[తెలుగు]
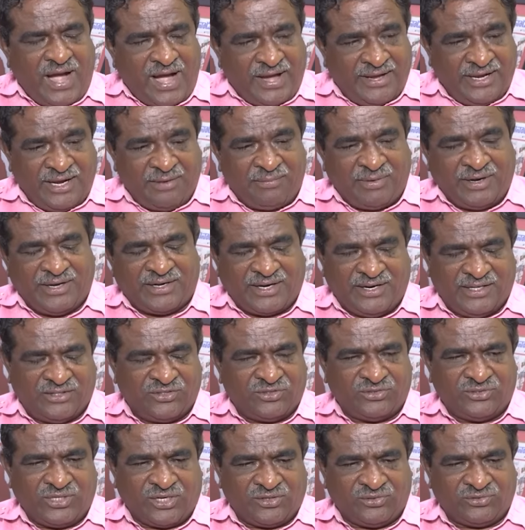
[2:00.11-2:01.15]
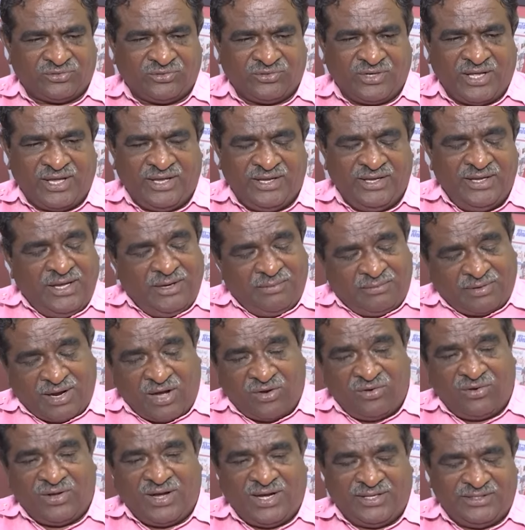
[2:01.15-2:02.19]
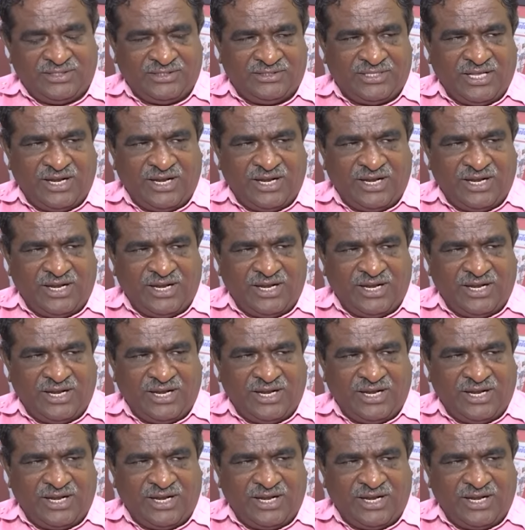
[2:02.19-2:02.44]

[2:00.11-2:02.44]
అయినా మరి ఇక్కడ ఎందుకు జరుగుతున్నాయి రాహుల్ గాంధీ